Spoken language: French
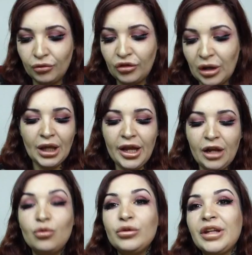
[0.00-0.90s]
du charbon. Et
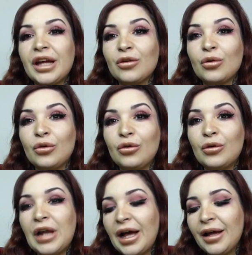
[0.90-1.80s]
il coûte
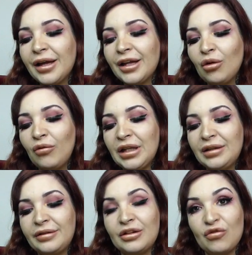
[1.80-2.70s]

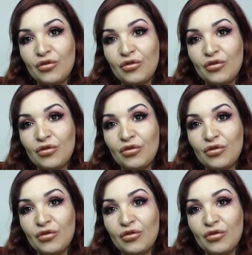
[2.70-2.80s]
4,99$.